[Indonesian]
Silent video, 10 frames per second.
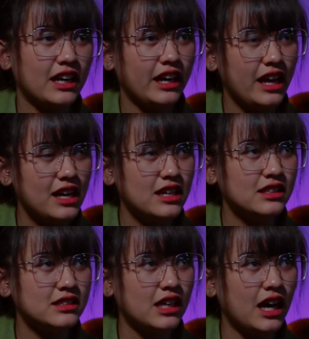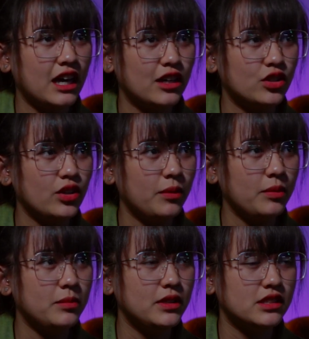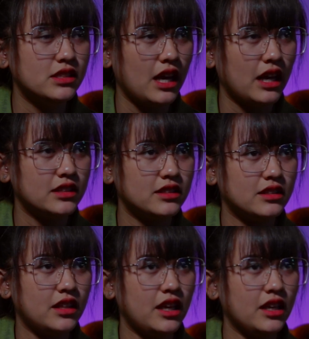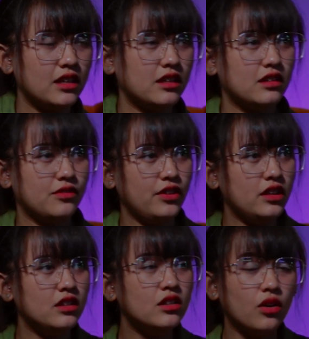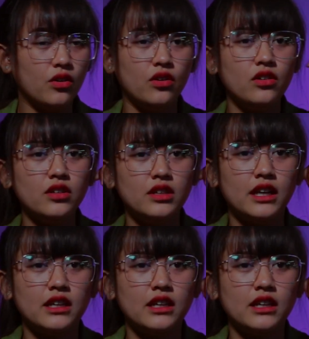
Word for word: Sekarang sehari itu Happy bisa take video